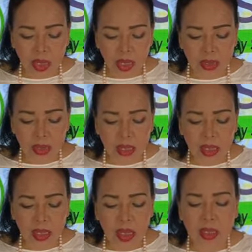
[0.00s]
at
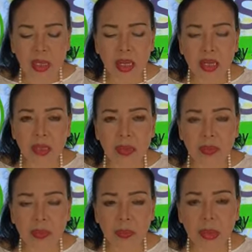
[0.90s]
uh,
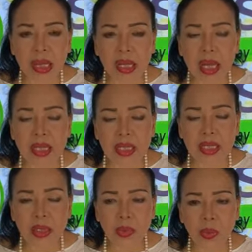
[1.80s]
hanggang pagka
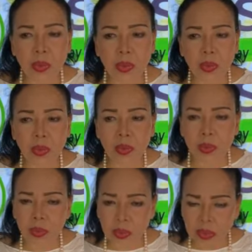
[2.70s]
hindi ito
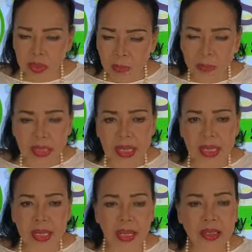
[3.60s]

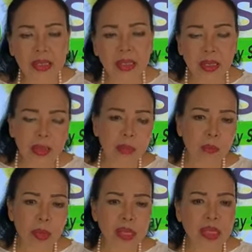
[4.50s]
napigilan,
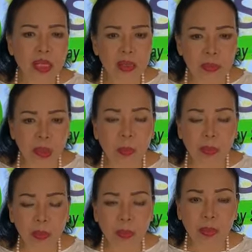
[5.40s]
pwedeng
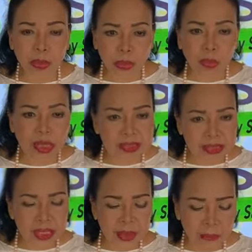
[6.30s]
map maputulan
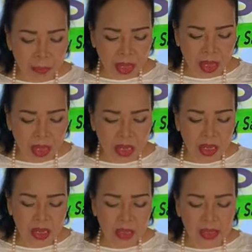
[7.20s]
siya ng
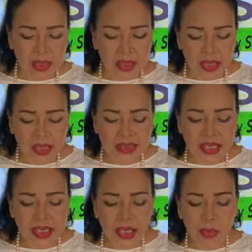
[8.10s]
paa. Ang
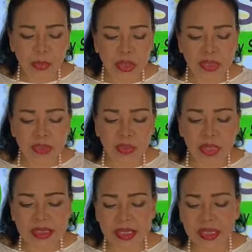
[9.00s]
sanhi po ng
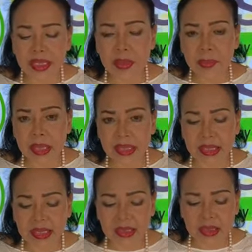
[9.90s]
sugat sa
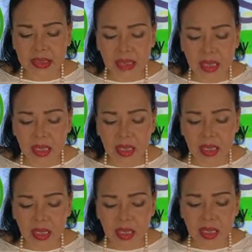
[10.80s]
diabetes
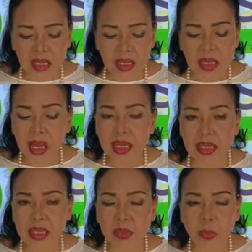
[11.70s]
na kaya
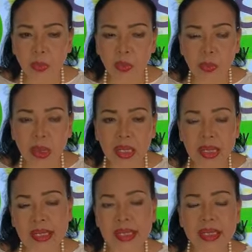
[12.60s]
hindi po
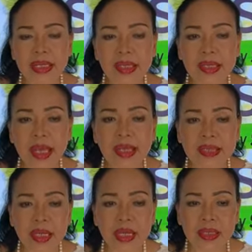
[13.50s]
gumagaling dahil
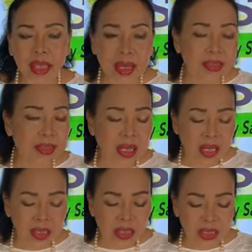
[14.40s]
sa taas ng
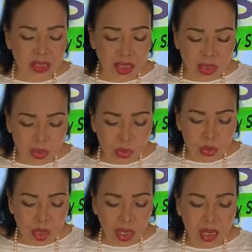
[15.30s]
antas ng
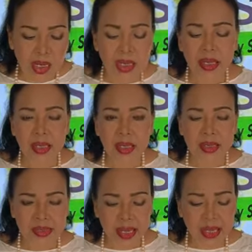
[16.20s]
sugar
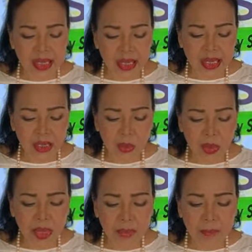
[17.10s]
sa kanyang
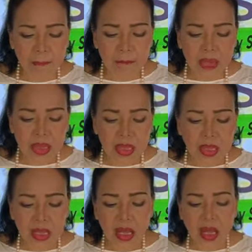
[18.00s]
katawan.
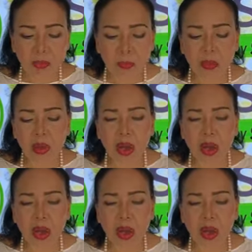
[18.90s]
Kaya nga po,